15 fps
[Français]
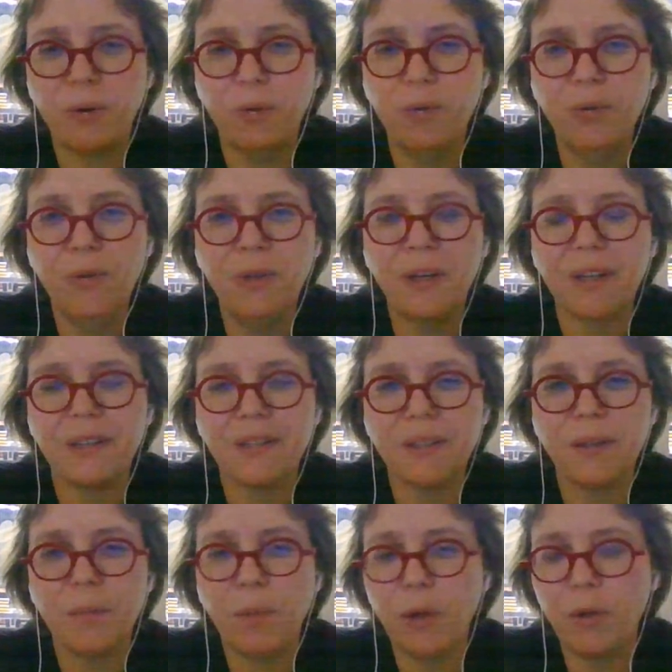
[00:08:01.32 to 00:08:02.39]
inclus,
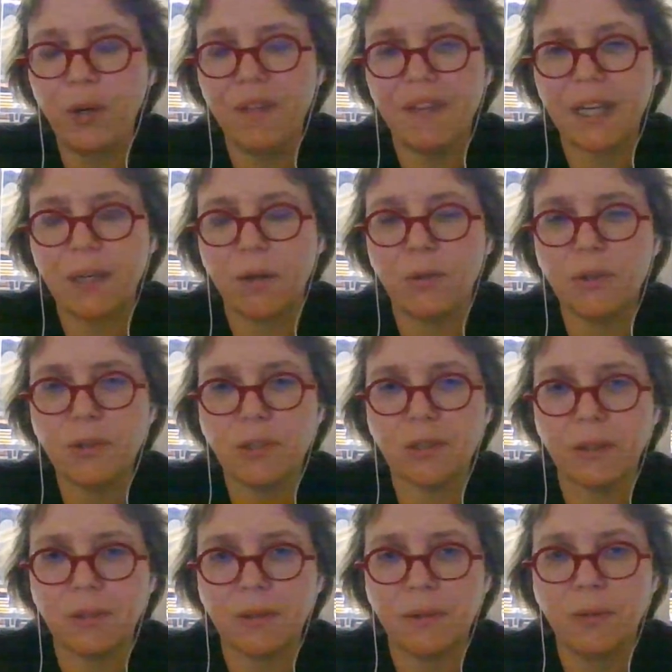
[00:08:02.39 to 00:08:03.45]
pendant les
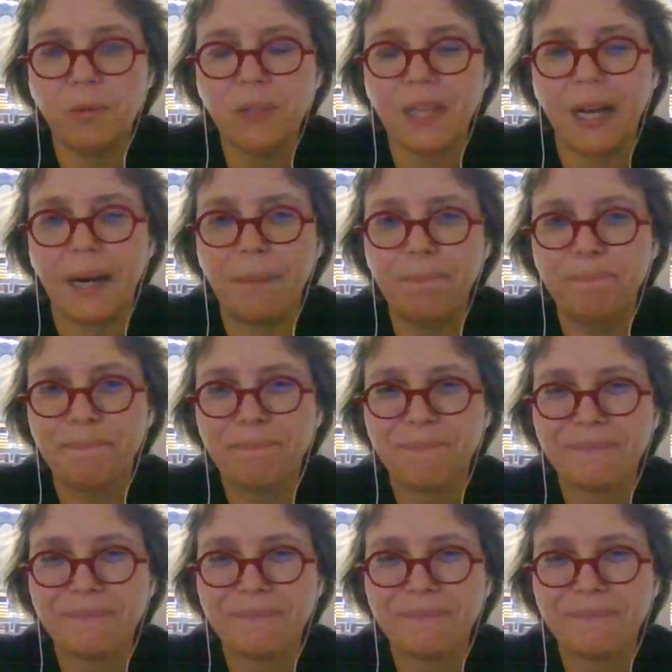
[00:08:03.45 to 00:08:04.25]
vacances, on sera là.